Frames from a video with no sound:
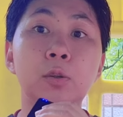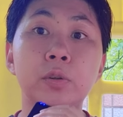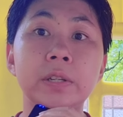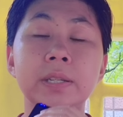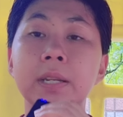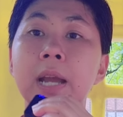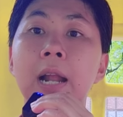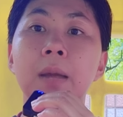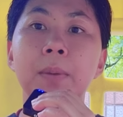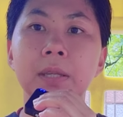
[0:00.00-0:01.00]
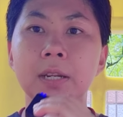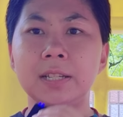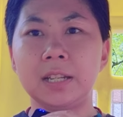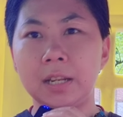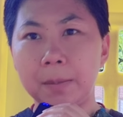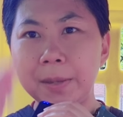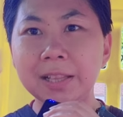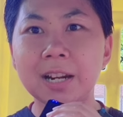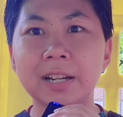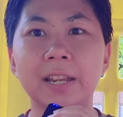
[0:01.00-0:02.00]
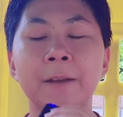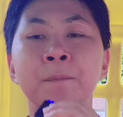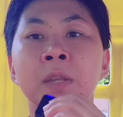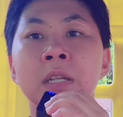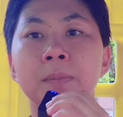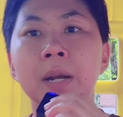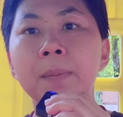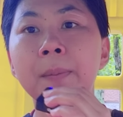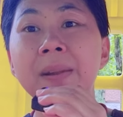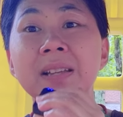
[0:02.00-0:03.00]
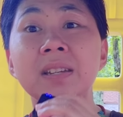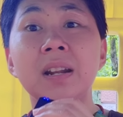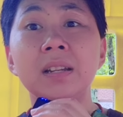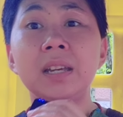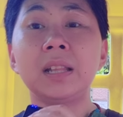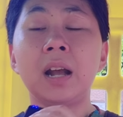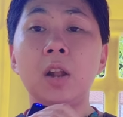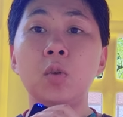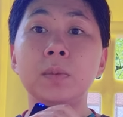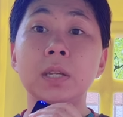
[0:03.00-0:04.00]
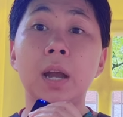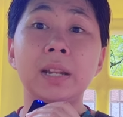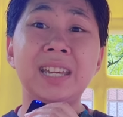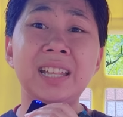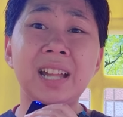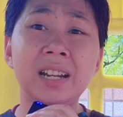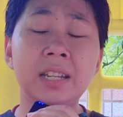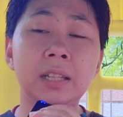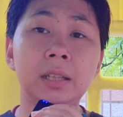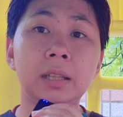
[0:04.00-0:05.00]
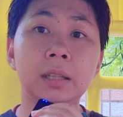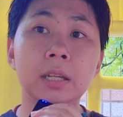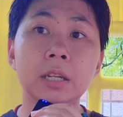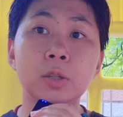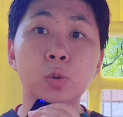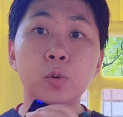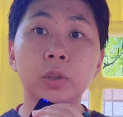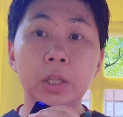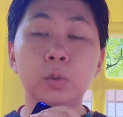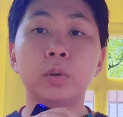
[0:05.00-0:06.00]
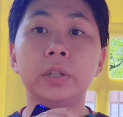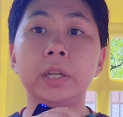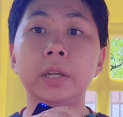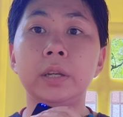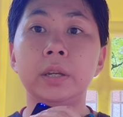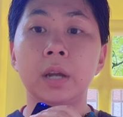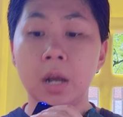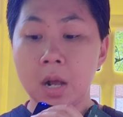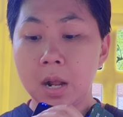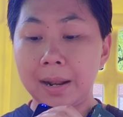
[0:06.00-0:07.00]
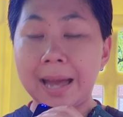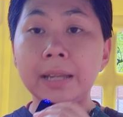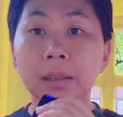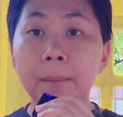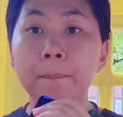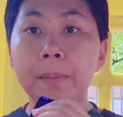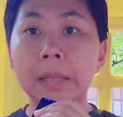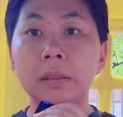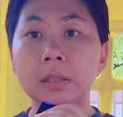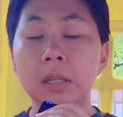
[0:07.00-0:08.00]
tidur di sini, alamatnya di sini. Ini pinter nih. Sebagai pembelajaran kita kalau misalkan kita di, disuruh tidur di lain tempat